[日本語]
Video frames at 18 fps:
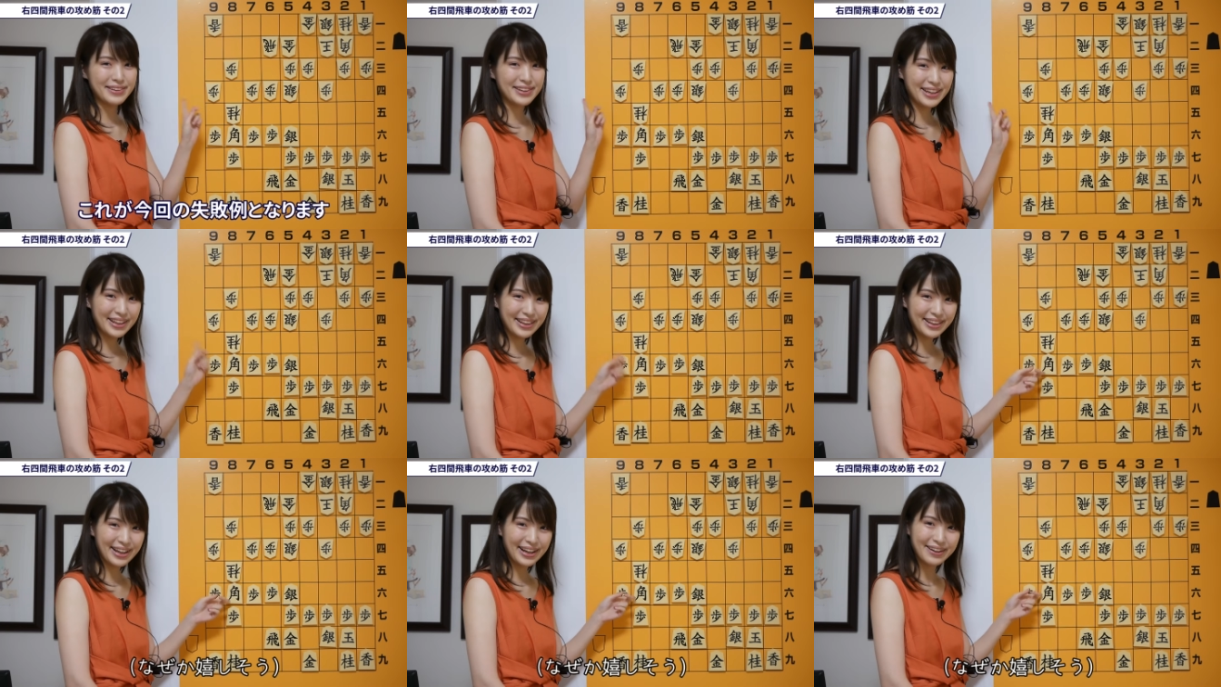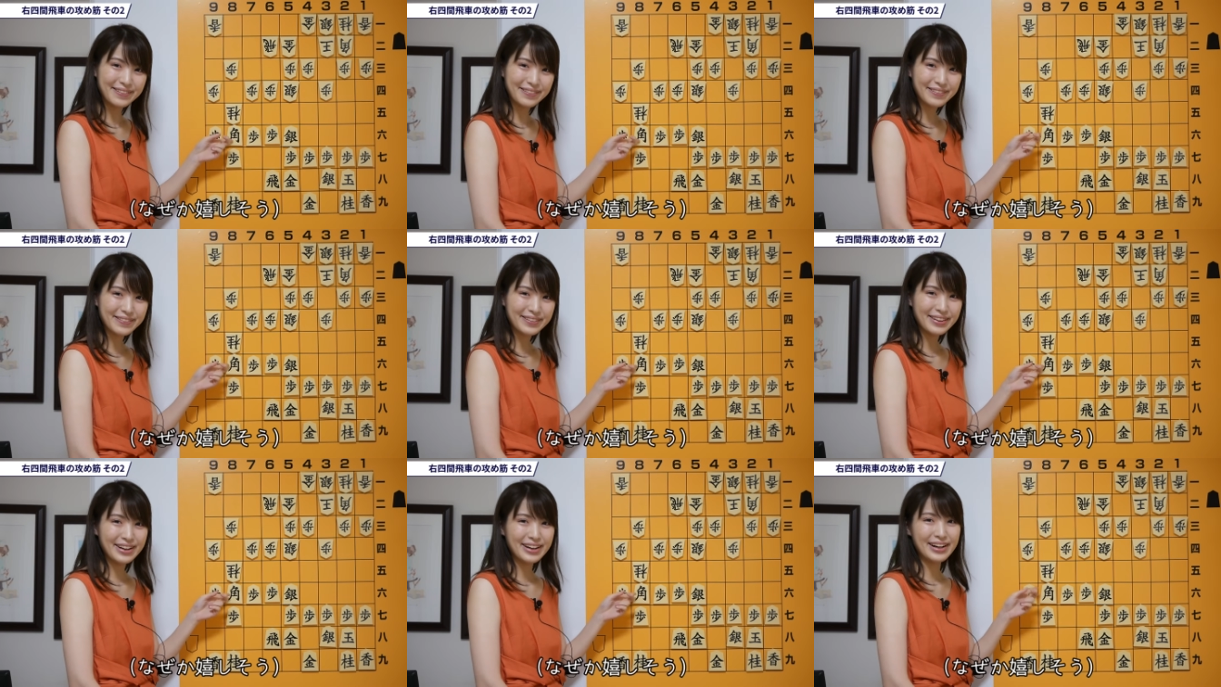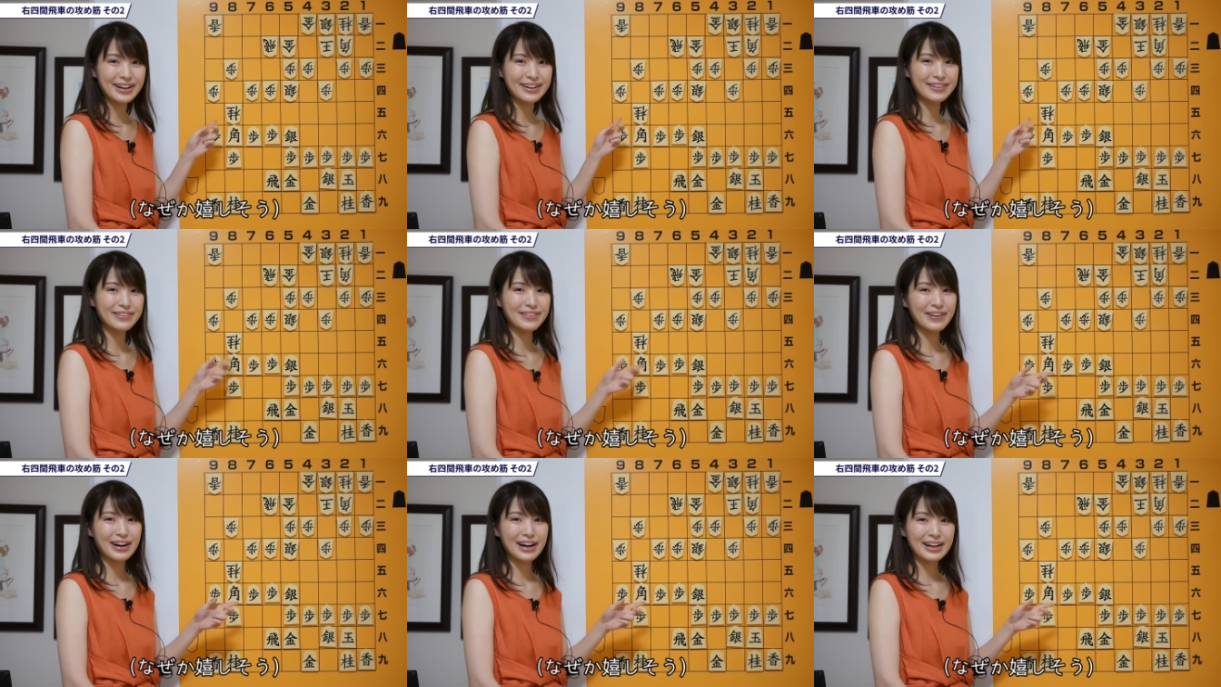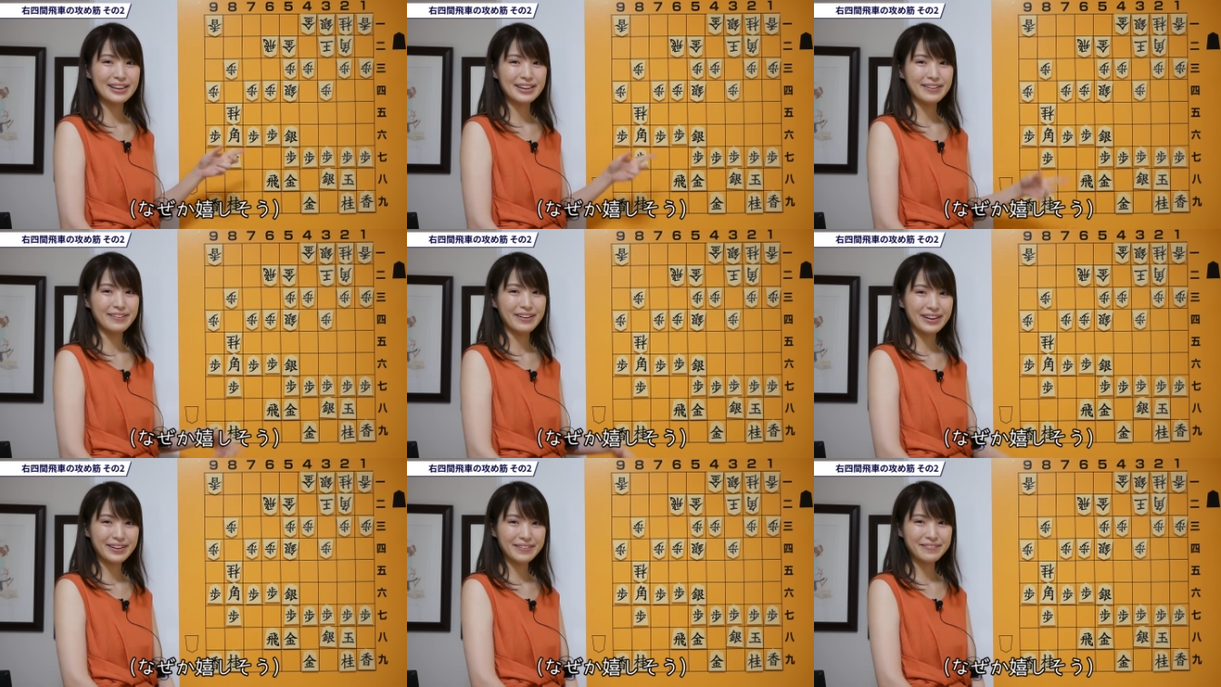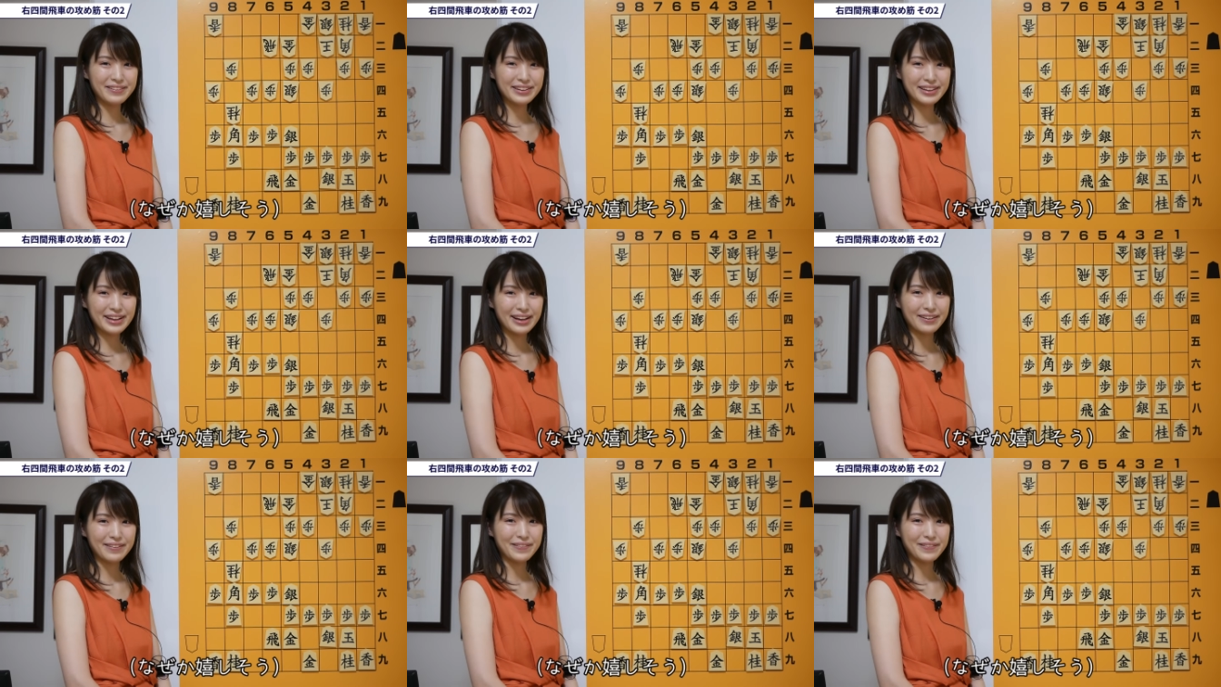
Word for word: 絶対ここに角を上がってはいけません。